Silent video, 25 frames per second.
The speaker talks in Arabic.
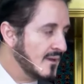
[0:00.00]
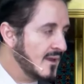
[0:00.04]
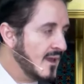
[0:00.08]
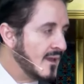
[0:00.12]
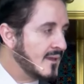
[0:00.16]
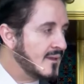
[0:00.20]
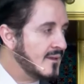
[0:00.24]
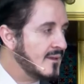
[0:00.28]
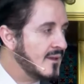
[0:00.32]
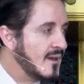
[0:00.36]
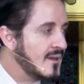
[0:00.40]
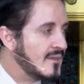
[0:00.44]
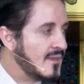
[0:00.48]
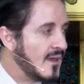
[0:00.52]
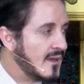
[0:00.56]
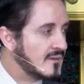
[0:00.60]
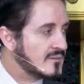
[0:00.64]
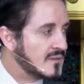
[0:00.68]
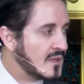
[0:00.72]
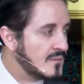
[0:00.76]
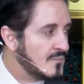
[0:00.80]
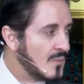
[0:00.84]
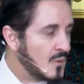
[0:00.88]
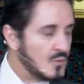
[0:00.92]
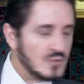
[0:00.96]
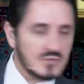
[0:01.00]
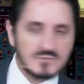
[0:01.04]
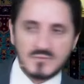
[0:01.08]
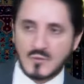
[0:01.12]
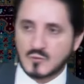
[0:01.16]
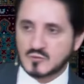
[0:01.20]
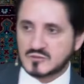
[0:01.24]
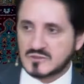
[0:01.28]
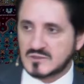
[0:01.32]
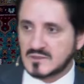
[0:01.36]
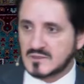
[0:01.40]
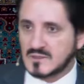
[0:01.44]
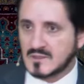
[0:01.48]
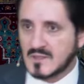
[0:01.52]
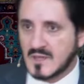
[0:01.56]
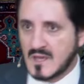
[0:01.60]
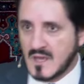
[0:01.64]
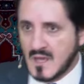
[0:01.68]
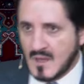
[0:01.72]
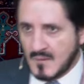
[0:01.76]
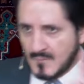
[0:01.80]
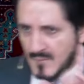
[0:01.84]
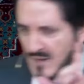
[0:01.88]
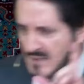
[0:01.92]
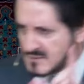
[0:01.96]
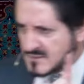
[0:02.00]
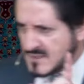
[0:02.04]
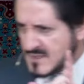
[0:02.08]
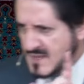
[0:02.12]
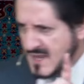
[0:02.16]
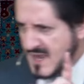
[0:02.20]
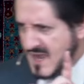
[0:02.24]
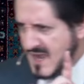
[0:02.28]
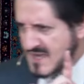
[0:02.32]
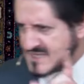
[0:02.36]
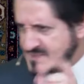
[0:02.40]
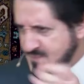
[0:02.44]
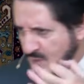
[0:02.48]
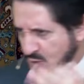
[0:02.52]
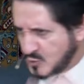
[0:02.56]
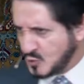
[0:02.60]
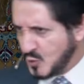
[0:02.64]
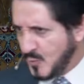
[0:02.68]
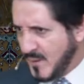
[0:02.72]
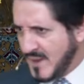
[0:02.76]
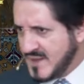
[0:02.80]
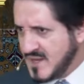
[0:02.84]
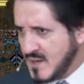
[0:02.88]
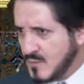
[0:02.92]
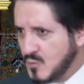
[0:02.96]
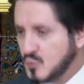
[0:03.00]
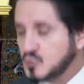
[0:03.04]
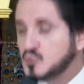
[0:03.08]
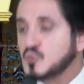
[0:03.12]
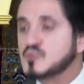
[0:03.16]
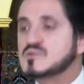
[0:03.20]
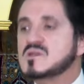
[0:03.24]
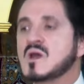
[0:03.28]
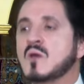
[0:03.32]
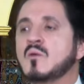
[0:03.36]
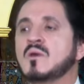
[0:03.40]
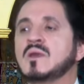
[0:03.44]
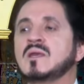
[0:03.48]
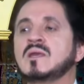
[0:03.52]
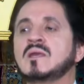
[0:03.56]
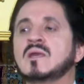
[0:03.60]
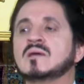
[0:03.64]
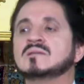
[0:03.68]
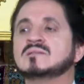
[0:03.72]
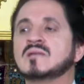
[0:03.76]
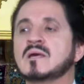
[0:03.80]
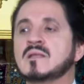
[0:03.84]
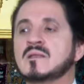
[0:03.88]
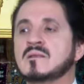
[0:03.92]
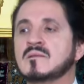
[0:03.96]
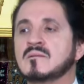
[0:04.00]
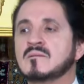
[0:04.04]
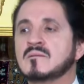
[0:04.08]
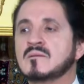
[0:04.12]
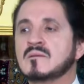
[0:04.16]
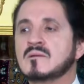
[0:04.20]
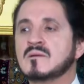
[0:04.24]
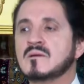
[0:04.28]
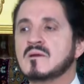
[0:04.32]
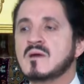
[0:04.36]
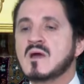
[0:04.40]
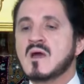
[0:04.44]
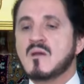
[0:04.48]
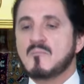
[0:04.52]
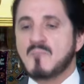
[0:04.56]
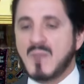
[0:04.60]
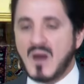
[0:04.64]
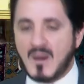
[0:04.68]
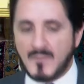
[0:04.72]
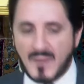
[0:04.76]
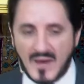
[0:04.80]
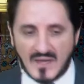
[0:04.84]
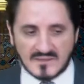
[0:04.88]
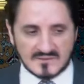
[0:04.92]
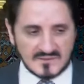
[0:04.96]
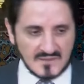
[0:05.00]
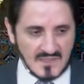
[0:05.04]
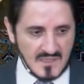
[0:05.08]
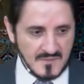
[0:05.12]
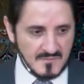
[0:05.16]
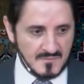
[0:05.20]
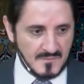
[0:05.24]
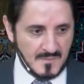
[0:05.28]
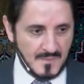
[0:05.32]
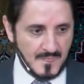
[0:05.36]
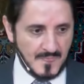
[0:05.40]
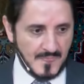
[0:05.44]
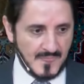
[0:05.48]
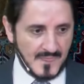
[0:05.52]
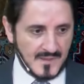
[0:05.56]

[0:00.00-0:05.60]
لكن هذا أيضا موعد موته بعض الناس مكتوب أن يموتوا سوية مع بعضهم